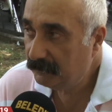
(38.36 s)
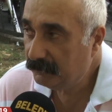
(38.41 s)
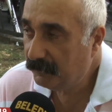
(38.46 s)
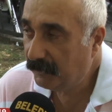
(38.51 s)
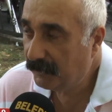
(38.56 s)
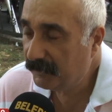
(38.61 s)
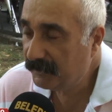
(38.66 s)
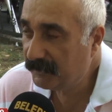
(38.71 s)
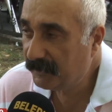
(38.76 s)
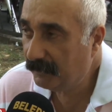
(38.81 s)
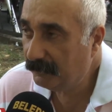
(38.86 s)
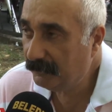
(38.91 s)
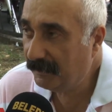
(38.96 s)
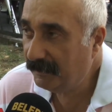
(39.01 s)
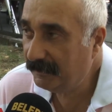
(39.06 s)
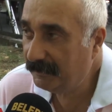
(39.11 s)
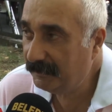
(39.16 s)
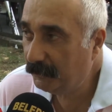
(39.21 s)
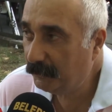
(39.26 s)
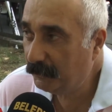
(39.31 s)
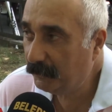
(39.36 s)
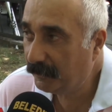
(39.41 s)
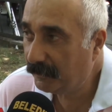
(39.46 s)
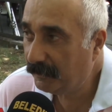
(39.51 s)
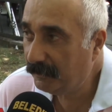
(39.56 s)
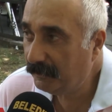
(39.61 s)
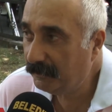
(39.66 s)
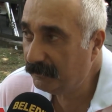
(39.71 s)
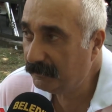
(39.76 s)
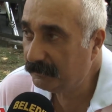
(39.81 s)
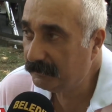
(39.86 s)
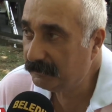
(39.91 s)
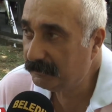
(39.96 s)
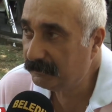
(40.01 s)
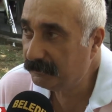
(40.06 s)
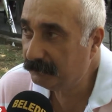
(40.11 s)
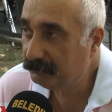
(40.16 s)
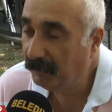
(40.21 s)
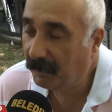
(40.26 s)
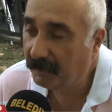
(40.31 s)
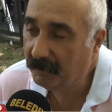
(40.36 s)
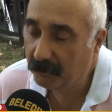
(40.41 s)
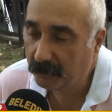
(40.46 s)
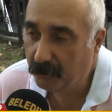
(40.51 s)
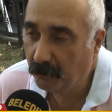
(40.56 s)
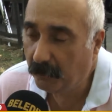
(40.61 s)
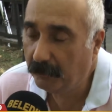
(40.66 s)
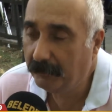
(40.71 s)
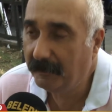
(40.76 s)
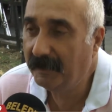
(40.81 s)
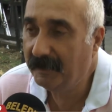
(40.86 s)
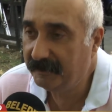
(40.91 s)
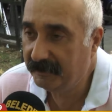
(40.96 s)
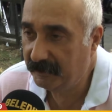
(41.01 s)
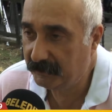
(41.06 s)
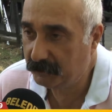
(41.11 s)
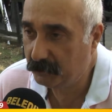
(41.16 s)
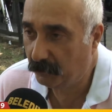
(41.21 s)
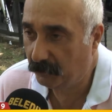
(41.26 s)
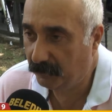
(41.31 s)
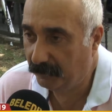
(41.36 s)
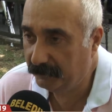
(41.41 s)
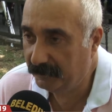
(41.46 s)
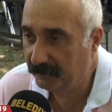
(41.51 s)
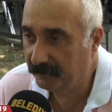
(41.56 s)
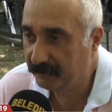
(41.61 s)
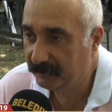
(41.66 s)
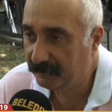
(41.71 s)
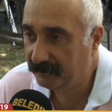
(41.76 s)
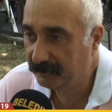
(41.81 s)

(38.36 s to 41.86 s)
Başka belediye olarak Bakırköy Belediyesi olabilir.